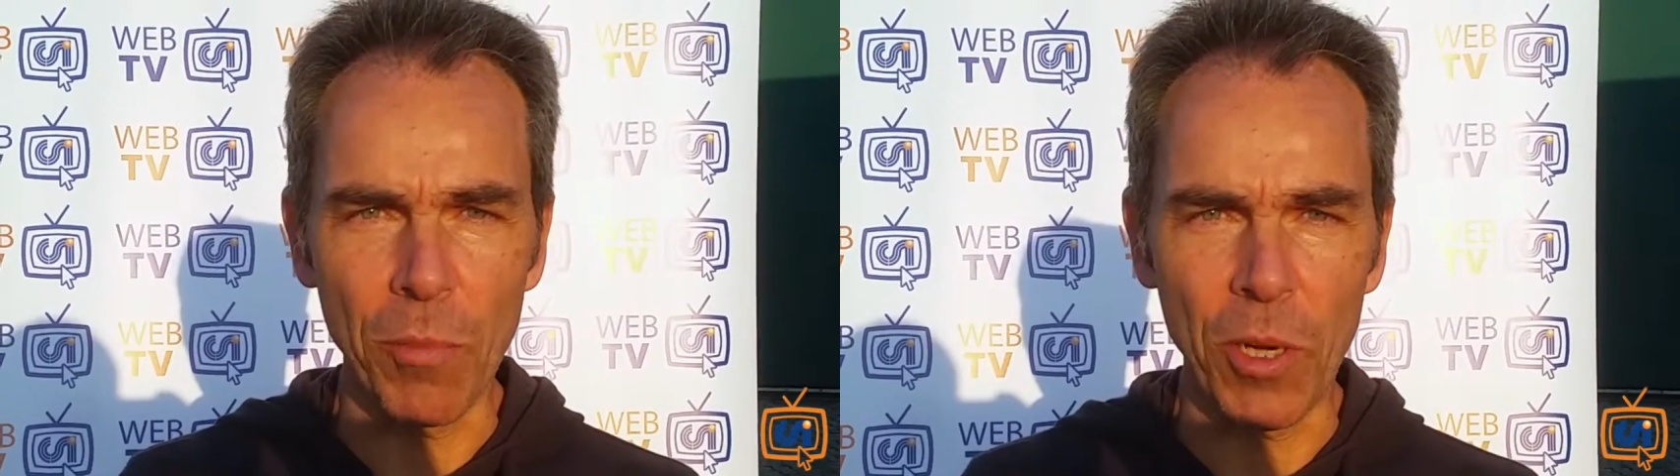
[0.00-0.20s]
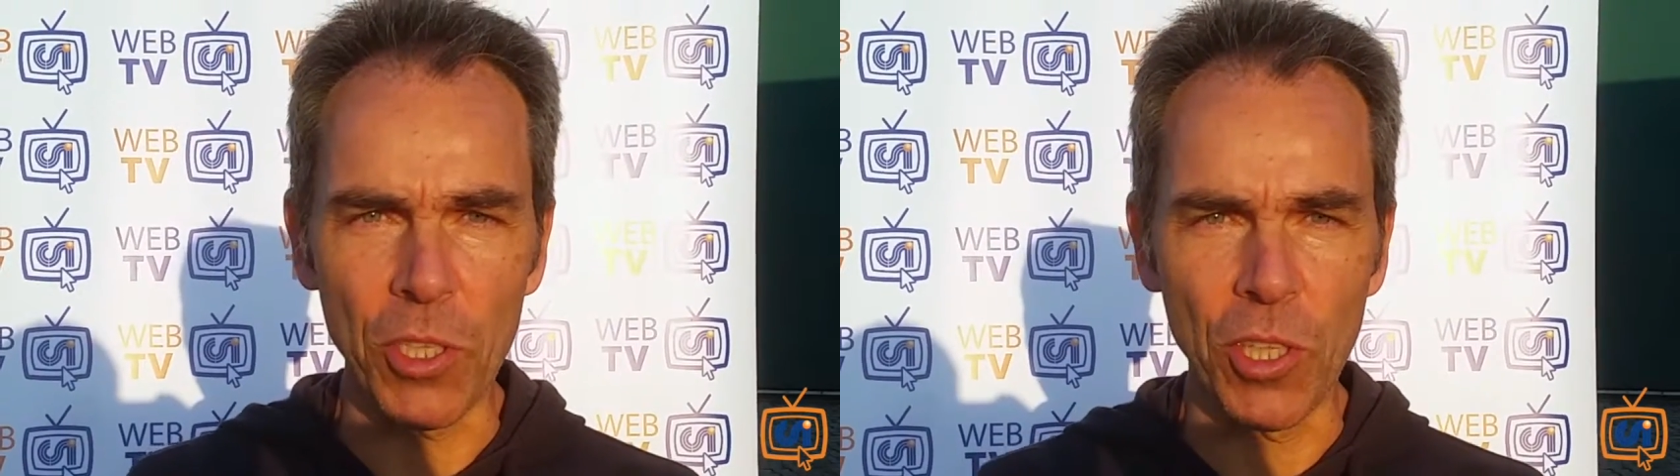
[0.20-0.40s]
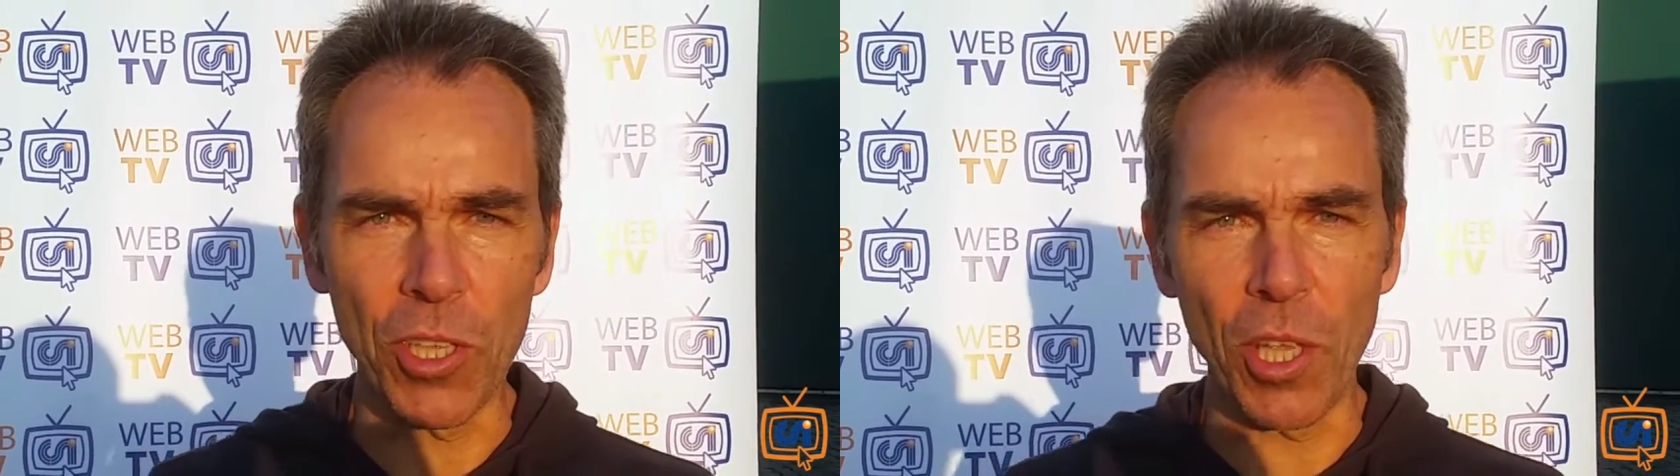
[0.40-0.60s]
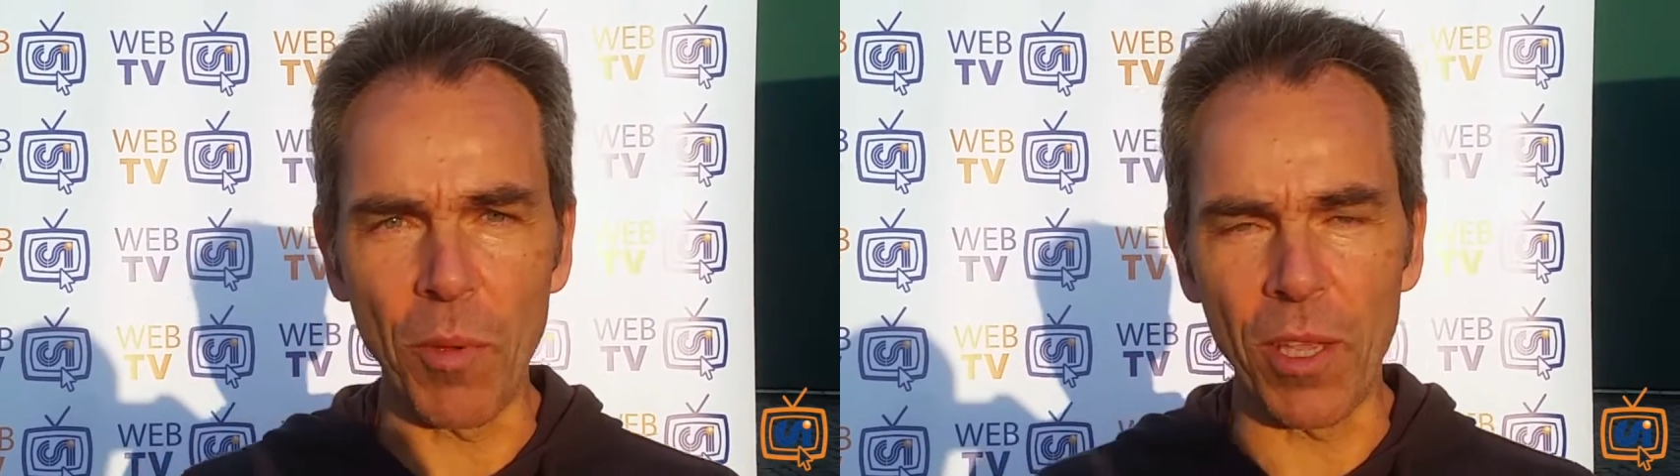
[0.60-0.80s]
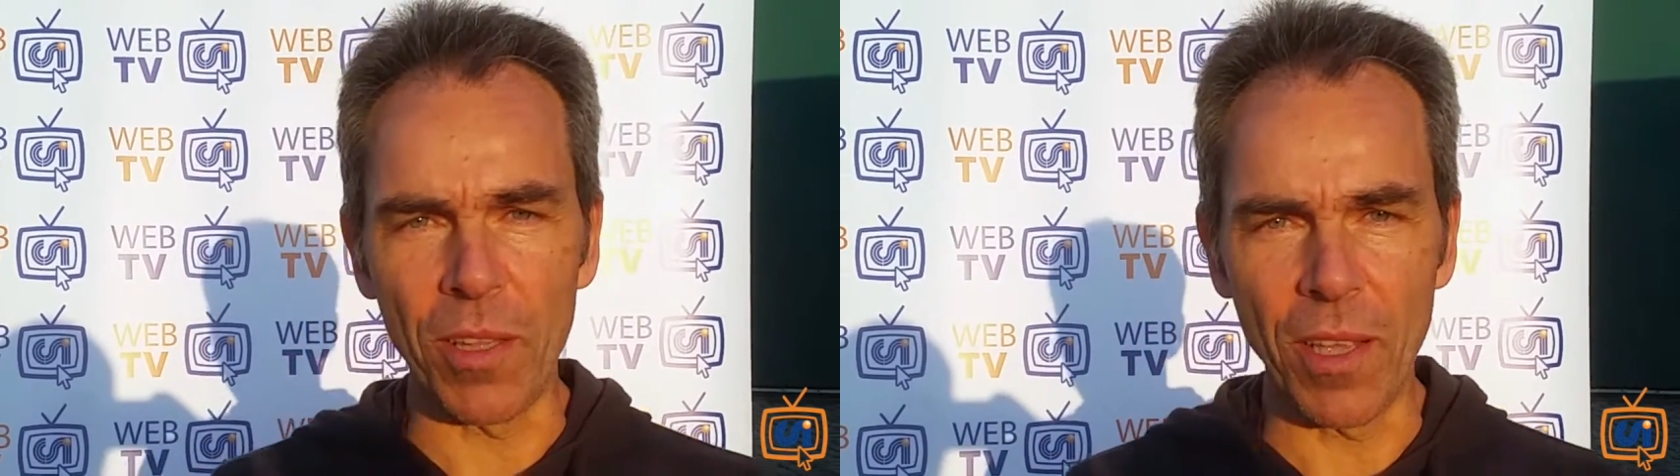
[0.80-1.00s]
già
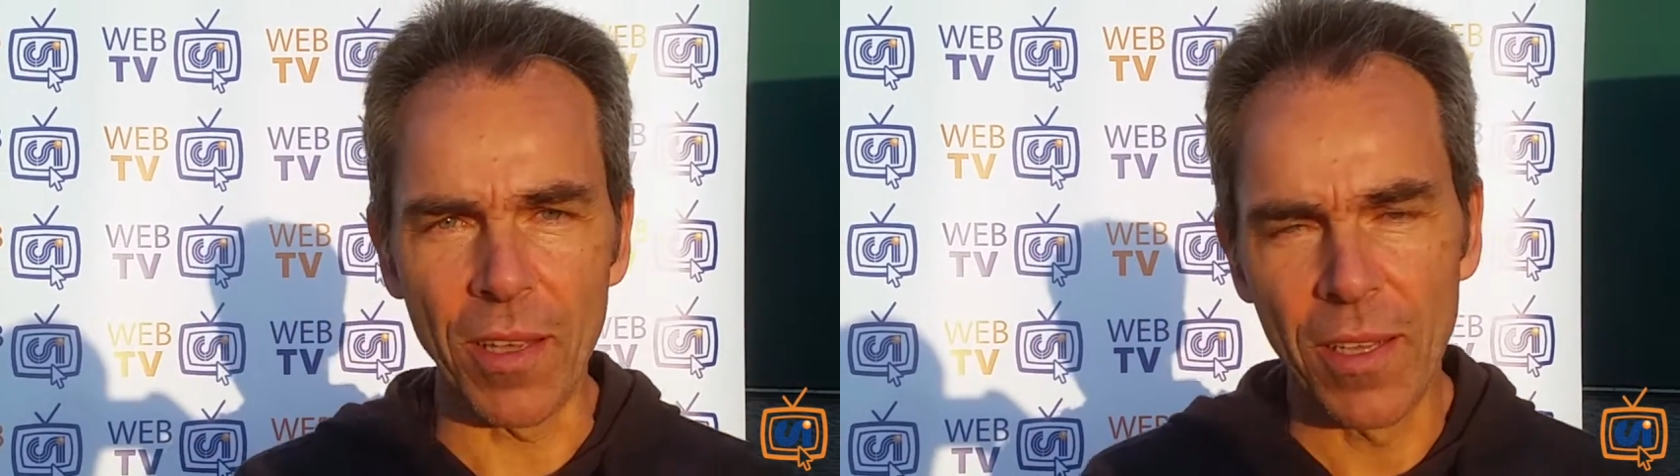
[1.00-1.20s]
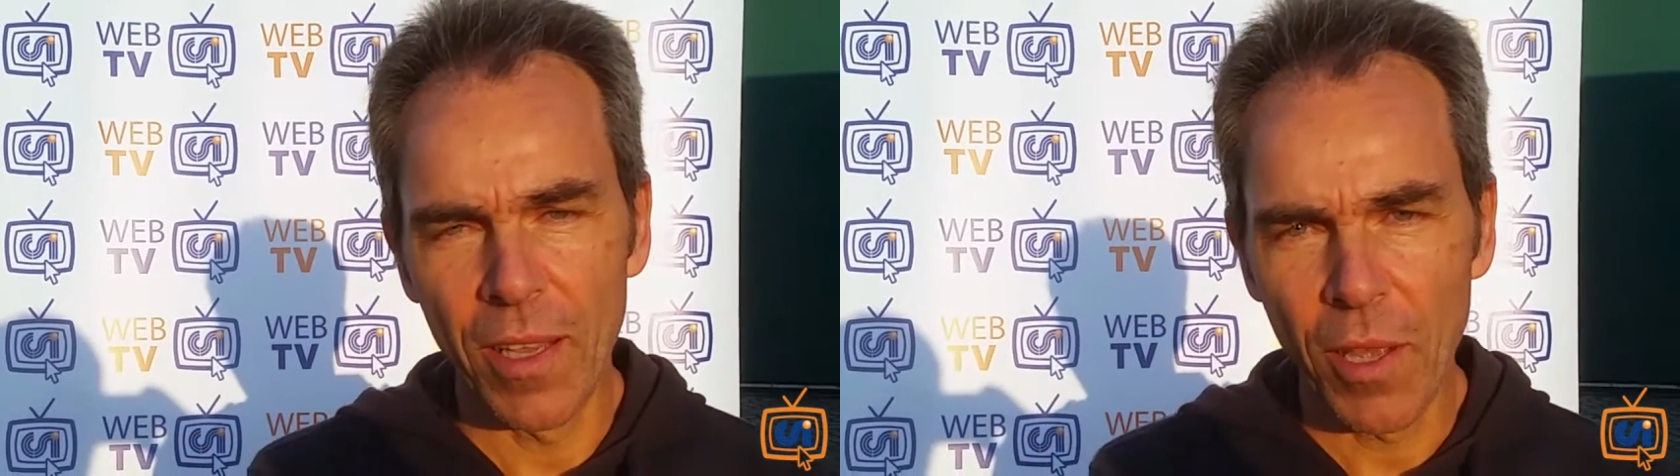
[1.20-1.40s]
precedentemente,